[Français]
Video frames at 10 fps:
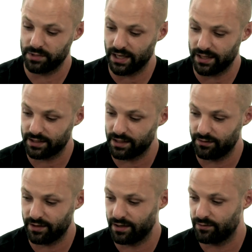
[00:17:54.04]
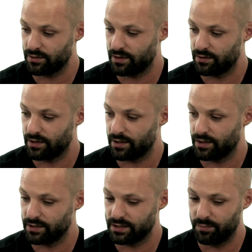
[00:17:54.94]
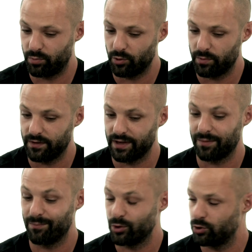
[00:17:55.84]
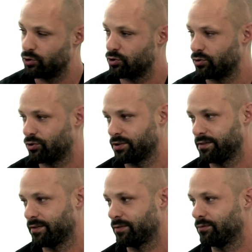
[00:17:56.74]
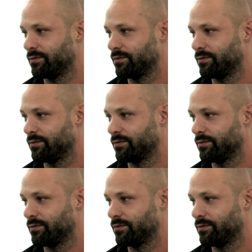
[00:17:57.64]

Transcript: 4, il va y avoir un diplôme avec un mode de jeu encore différent.